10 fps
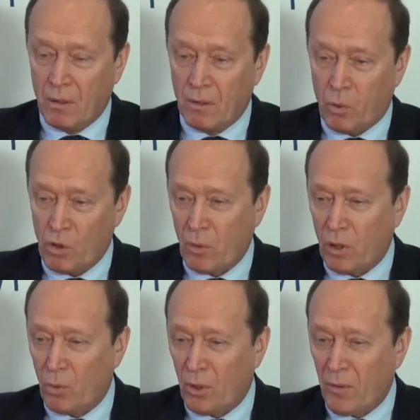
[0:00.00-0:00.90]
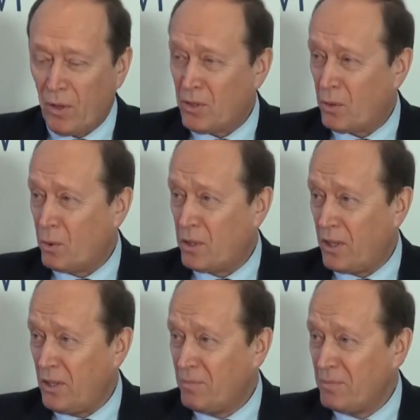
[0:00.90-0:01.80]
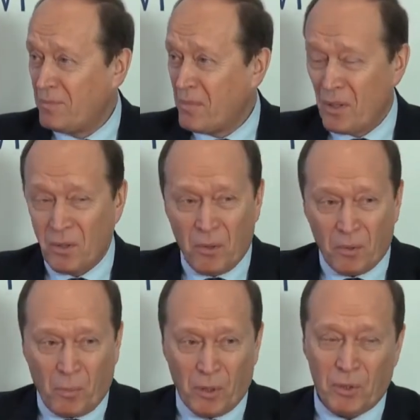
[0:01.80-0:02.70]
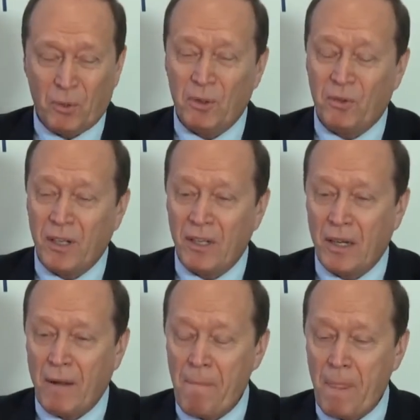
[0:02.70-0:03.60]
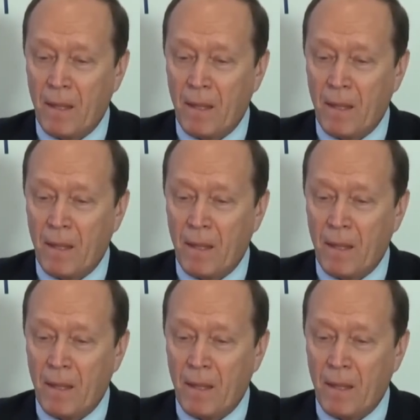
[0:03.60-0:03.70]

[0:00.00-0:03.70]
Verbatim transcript: В прошлом году я давал оценку 3, просто удовлетворительно.